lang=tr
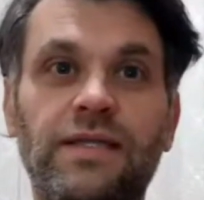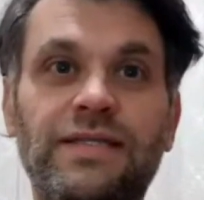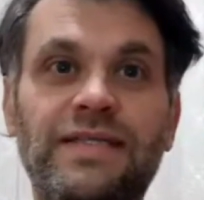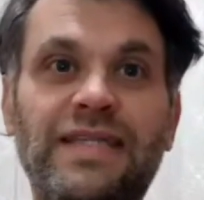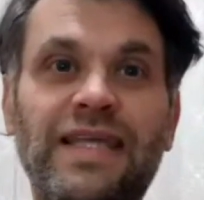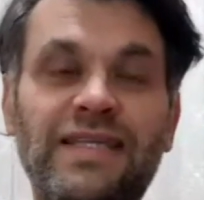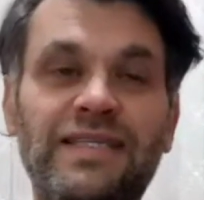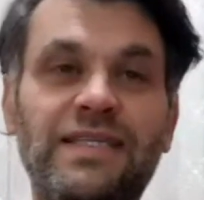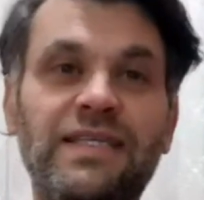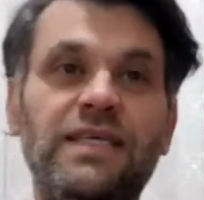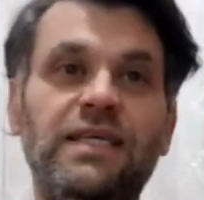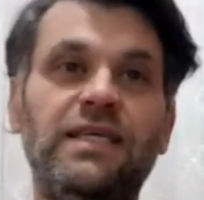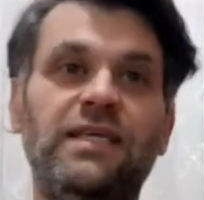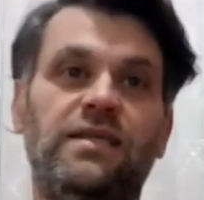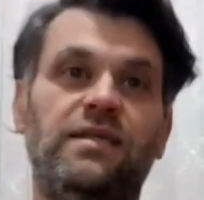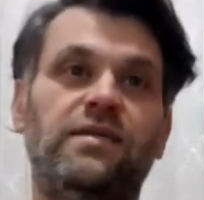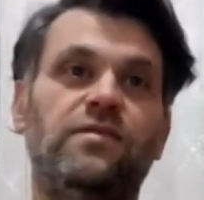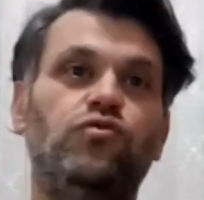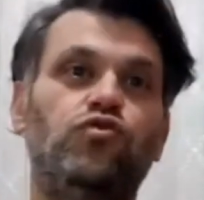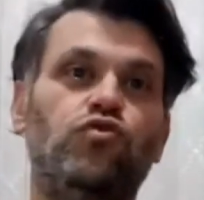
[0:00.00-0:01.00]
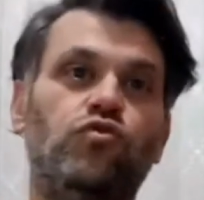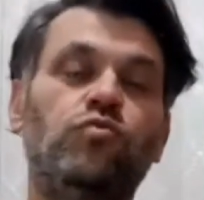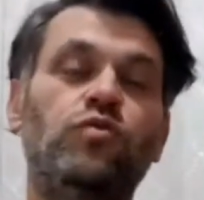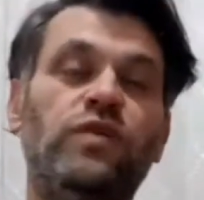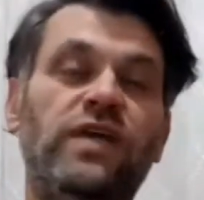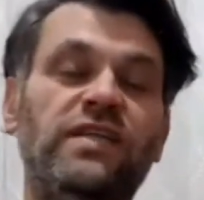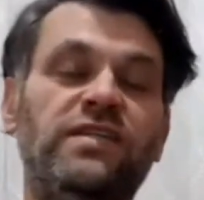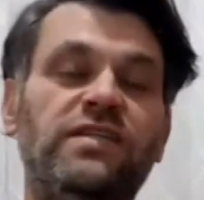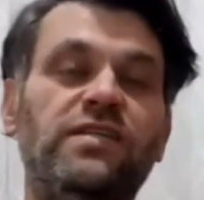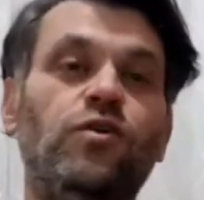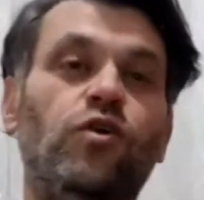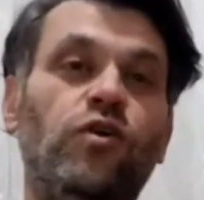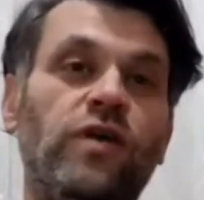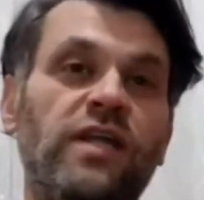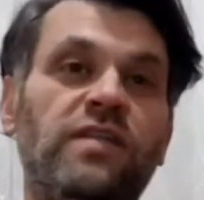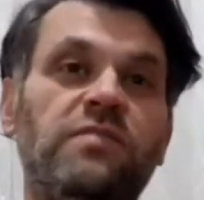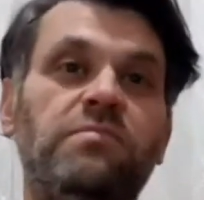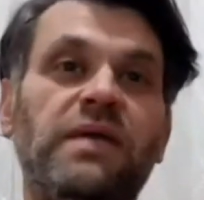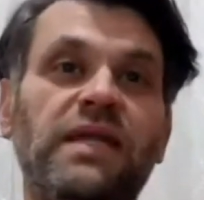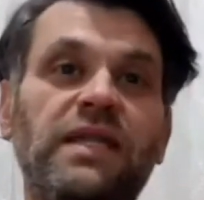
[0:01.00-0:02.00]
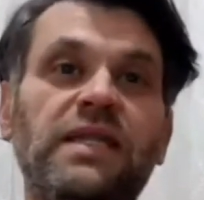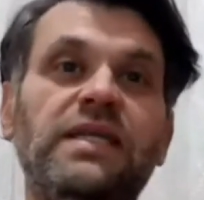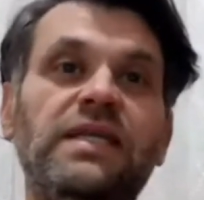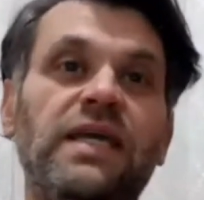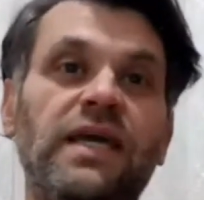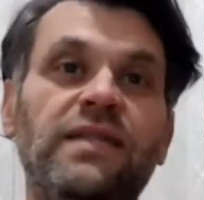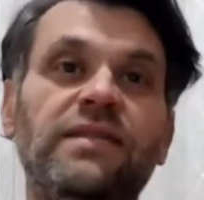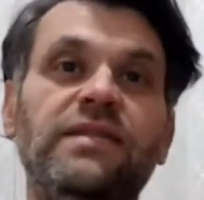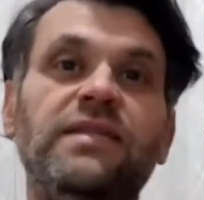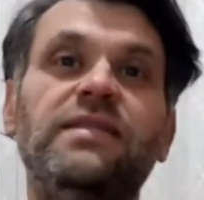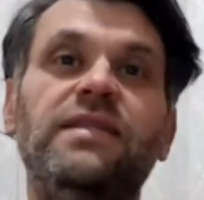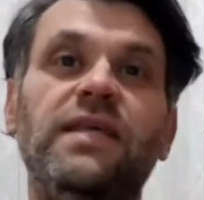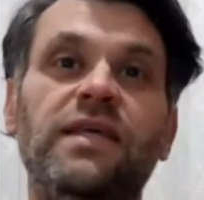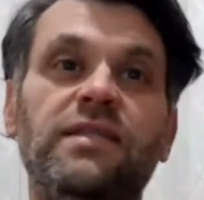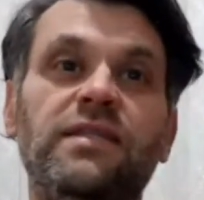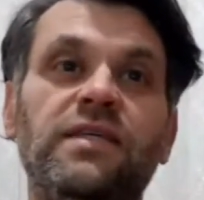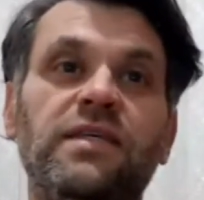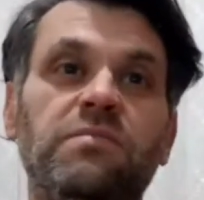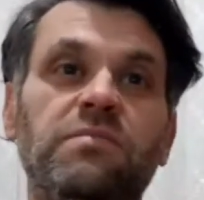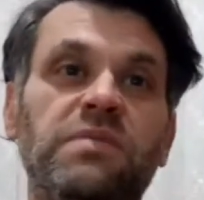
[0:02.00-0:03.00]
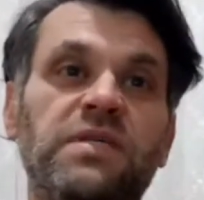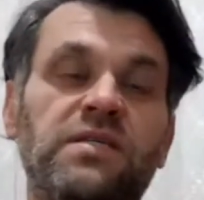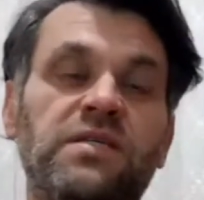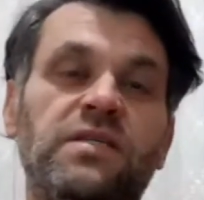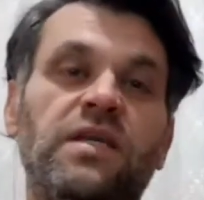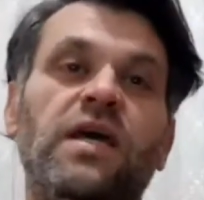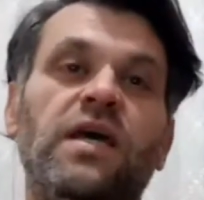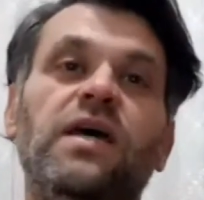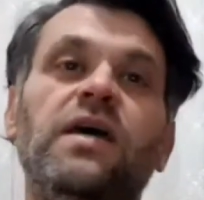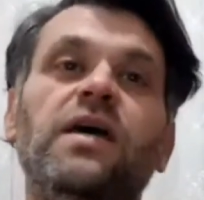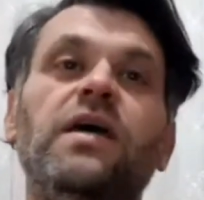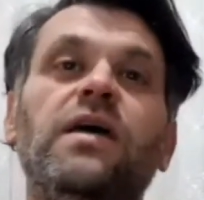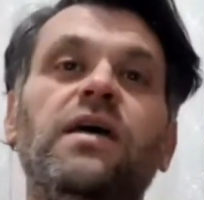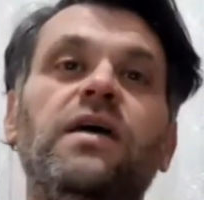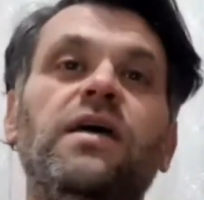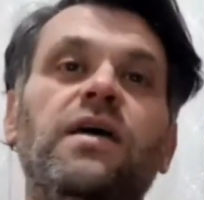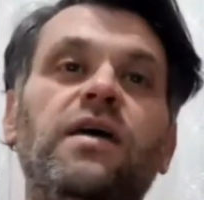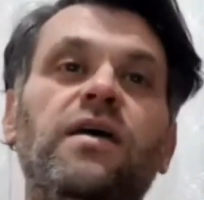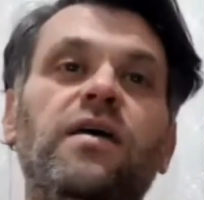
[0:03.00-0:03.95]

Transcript: dediği, Cumhuriyet'in öğretmenini yendi dediği bir e,